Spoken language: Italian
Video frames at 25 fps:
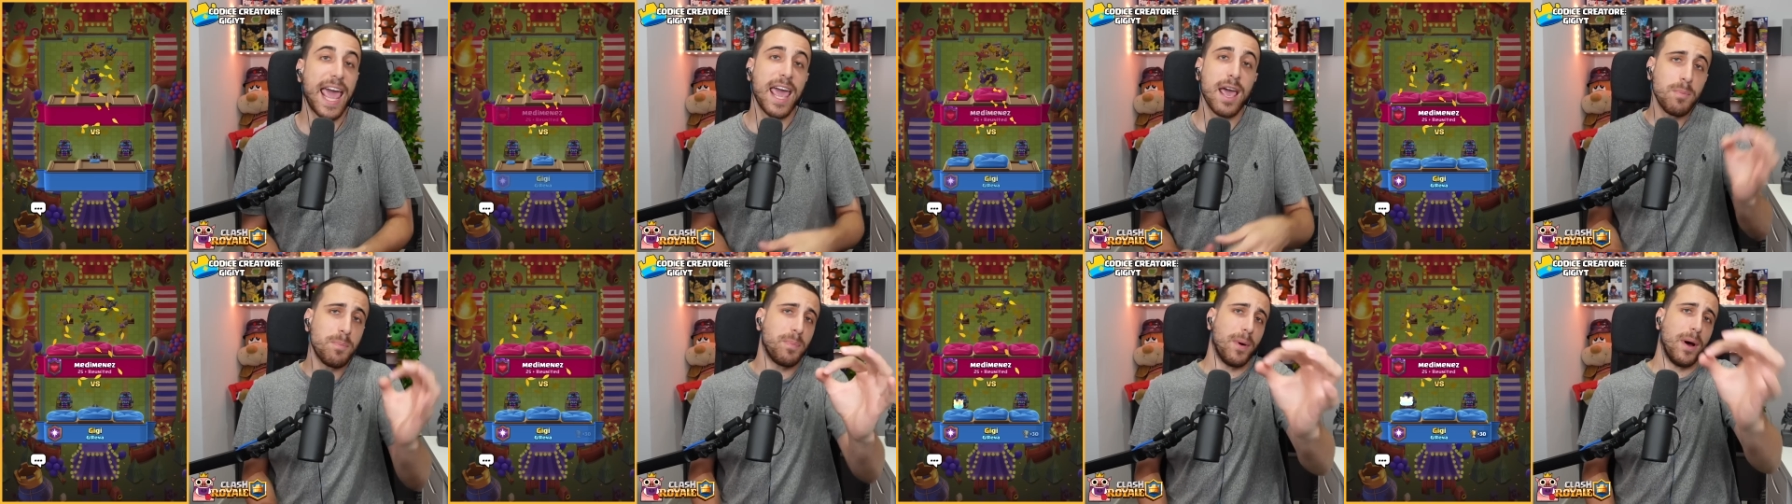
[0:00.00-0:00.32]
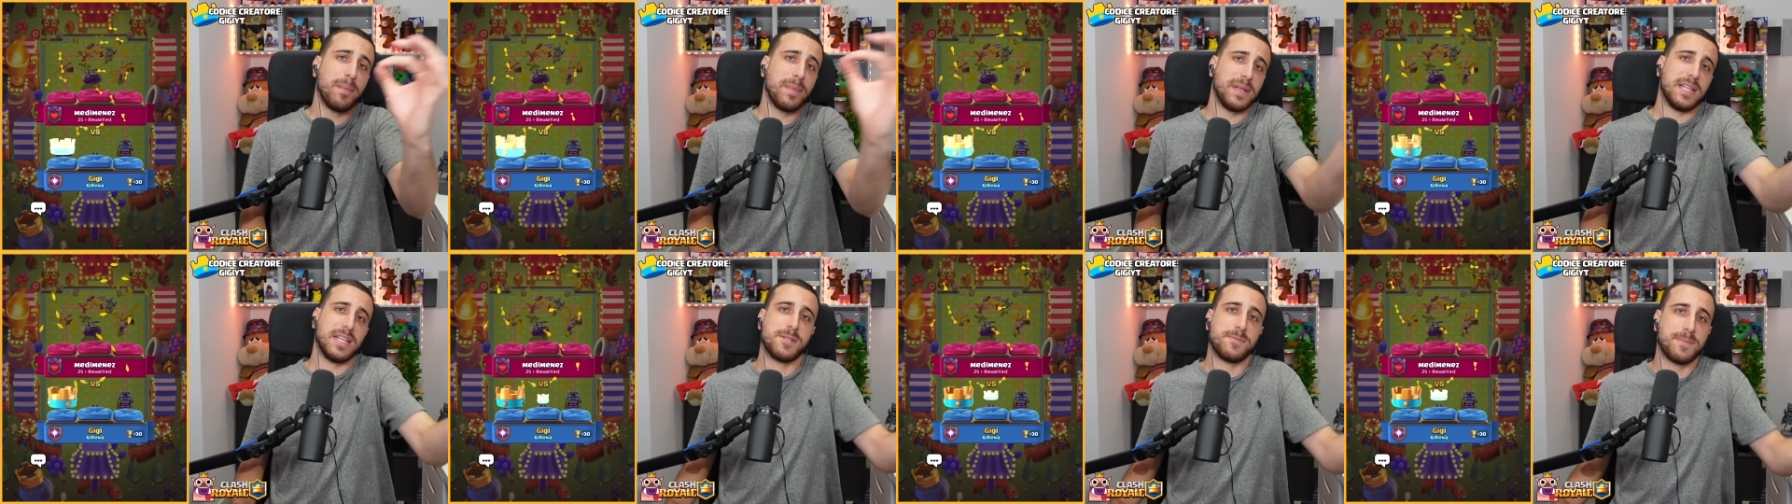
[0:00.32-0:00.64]
E un
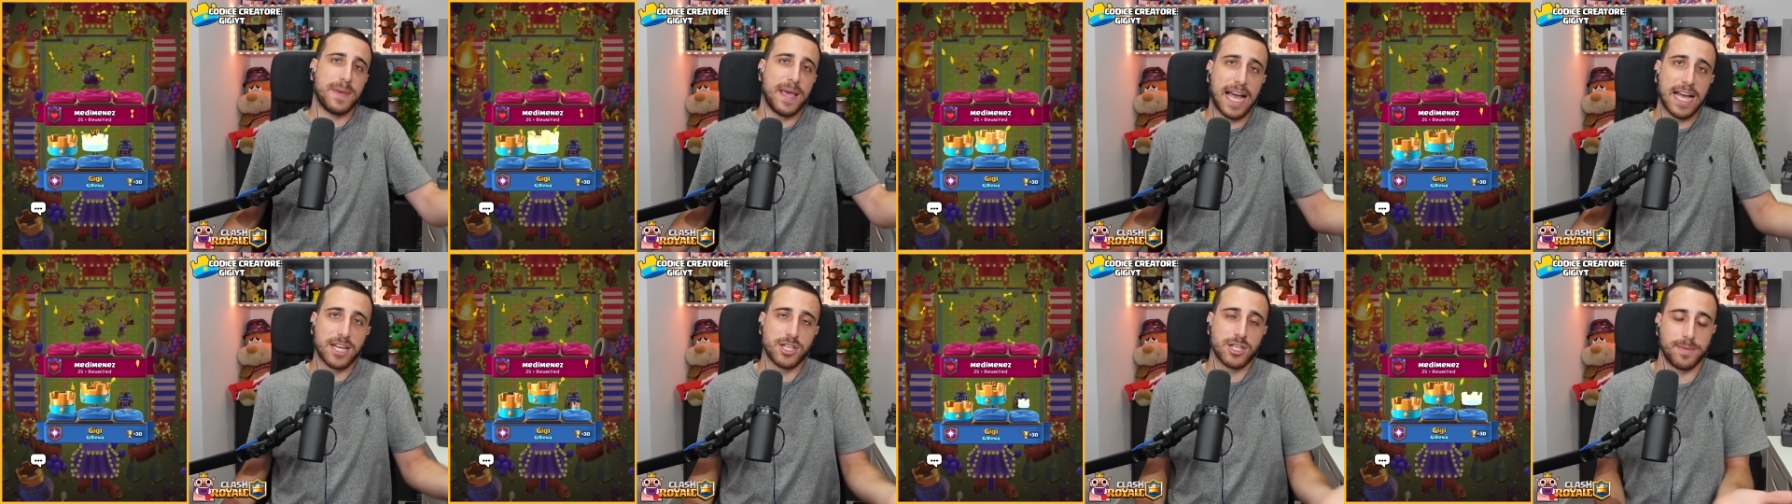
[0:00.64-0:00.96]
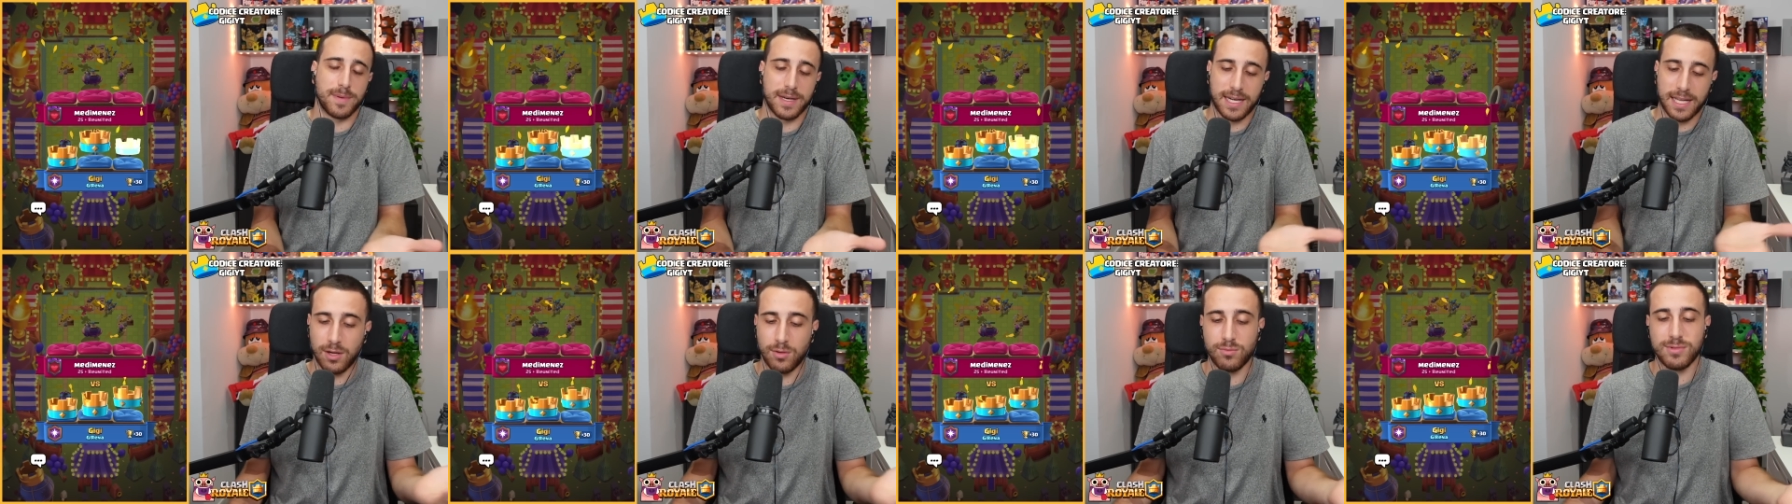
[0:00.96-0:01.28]
po' mi dispiace
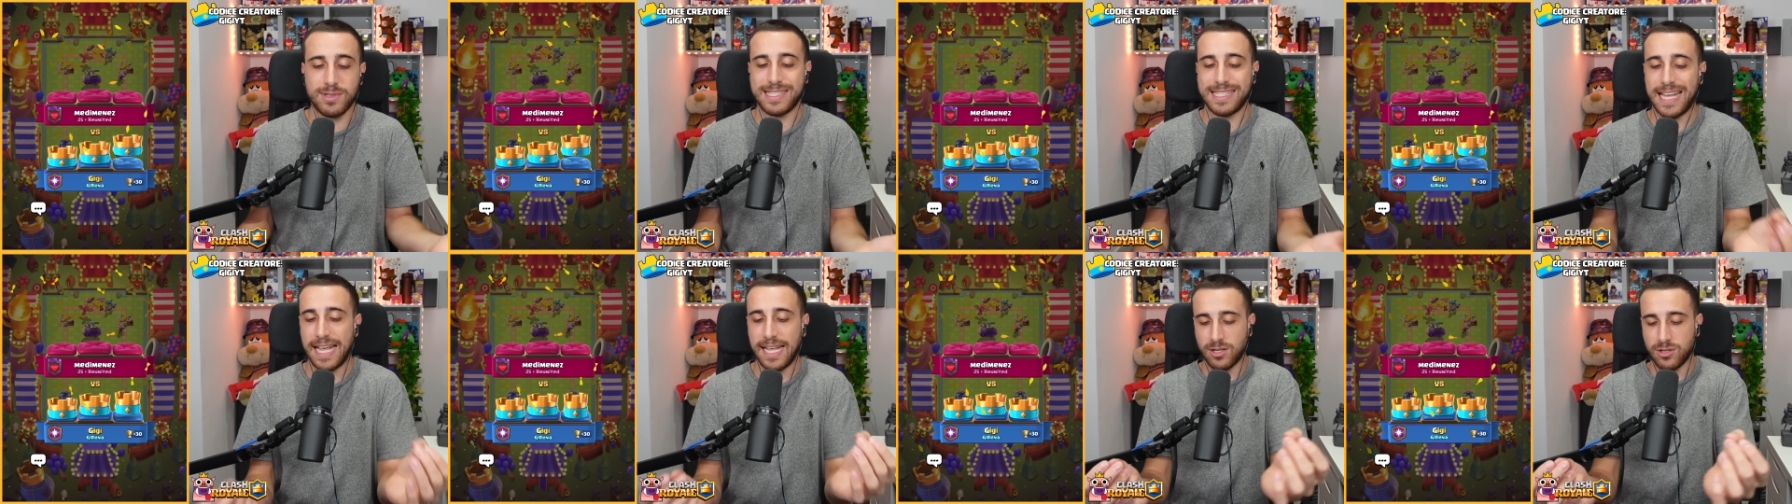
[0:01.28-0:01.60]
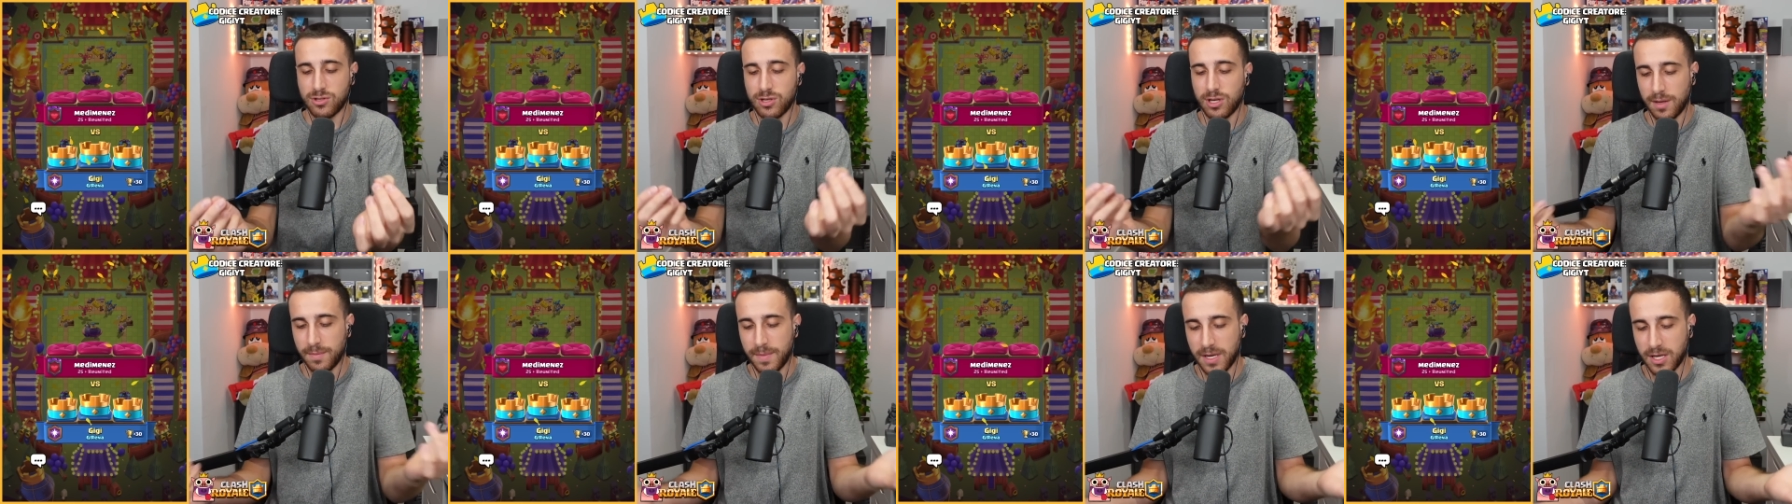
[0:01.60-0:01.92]
perché un
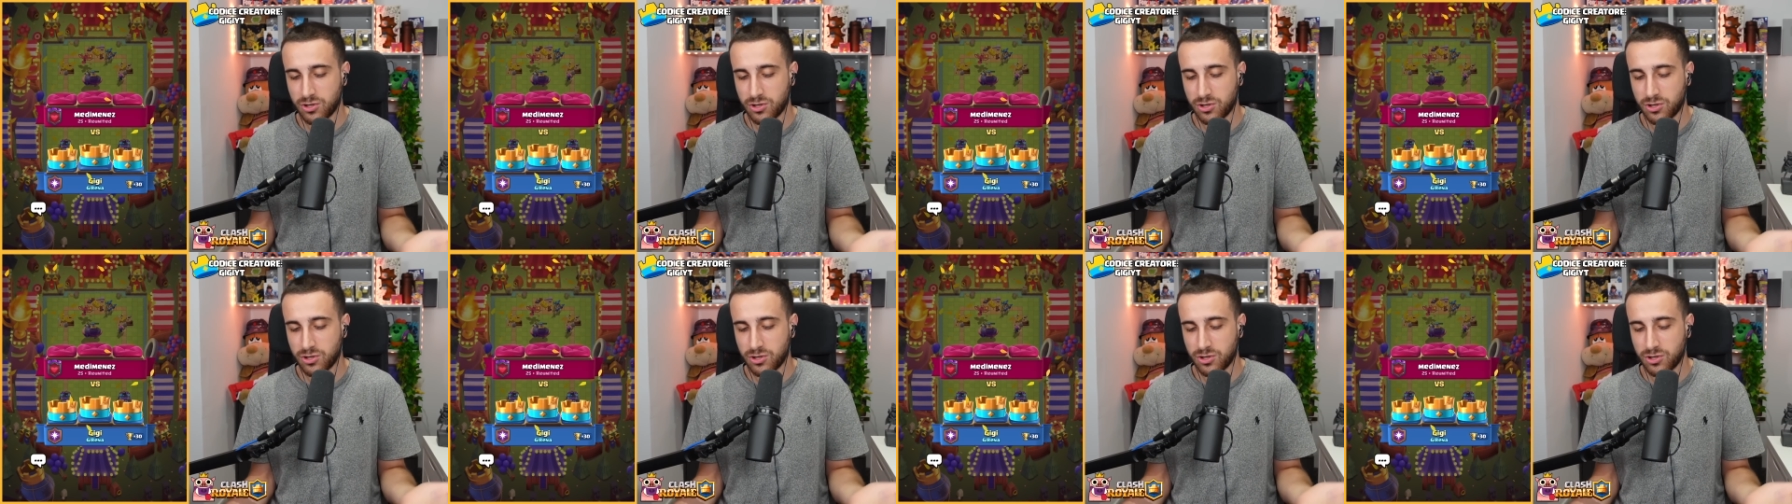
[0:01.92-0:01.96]
senso alle